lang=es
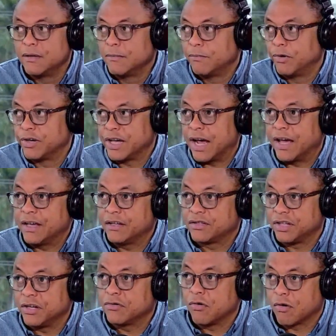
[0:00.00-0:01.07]
o pues ya hay
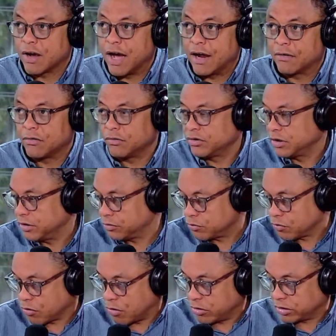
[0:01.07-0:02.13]
cinco cargos en
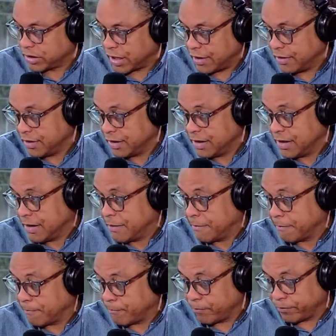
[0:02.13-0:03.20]
su contra. ¿Y, qué
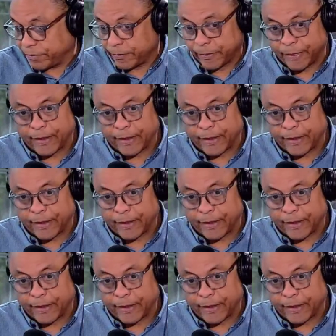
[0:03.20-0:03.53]
tiempo eh, ellos que